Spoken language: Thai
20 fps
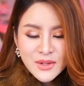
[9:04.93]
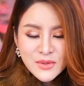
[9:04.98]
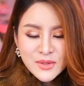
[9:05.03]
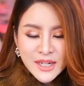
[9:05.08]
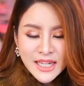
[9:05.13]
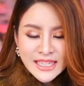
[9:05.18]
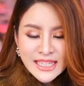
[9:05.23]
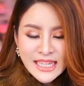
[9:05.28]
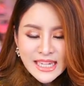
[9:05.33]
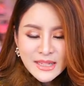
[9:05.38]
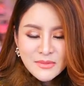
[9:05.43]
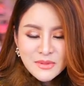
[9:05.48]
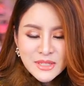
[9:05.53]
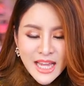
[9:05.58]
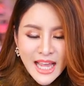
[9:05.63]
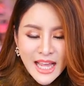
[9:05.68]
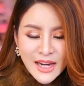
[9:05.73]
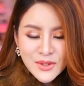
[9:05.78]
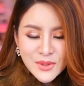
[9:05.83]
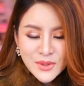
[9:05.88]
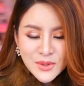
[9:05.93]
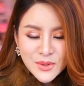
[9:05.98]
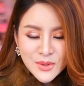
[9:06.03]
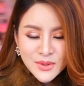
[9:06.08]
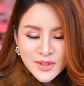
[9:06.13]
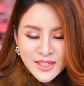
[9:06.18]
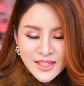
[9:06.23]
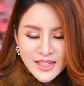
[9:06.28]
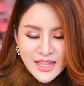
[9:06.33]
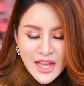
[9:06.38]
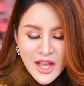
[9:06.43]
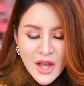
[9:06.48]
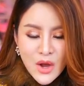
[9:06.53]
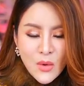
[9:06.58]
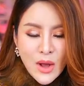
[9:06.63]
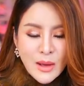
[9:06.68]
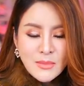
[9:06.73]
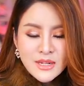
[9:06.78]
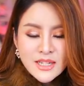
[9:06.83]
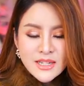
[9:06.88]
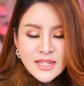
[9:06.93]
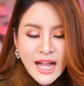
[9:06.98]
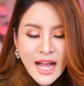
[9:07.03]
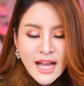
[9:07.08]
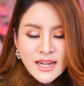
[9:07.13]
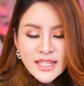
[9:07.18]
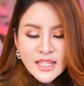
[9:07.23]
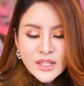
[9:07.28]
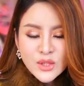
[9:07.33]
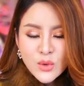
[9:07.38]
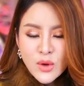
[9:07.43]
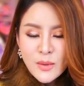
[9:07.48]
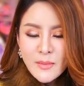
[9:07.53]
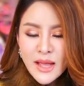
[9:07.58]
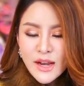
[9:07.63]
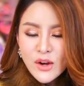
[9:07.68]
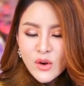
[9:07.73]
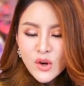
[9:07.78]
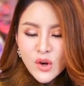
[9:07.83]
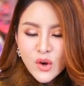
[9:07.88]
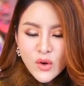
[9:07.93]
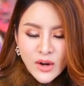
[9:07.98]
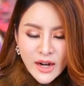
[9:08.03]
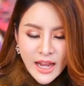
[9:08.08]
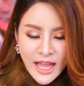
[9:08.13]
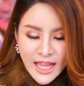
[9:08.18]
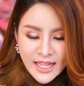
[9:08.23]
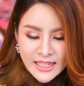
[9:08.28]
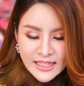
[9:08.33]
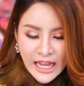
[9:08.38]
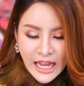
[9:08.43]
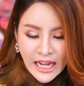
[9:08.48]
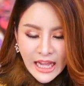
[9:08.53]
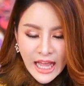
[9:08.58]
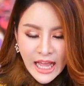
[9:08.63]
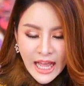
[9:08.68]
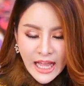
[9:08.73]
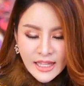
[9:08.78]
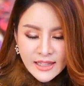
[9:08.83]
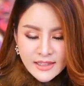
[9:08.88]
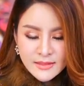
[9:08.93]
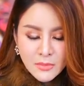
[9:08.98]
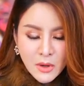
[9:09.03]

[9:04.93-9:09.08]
เอาคุณไนตี้รีบแชร์ลูกความคึกคักในตัวแม่ลดลงแล้วนะคะ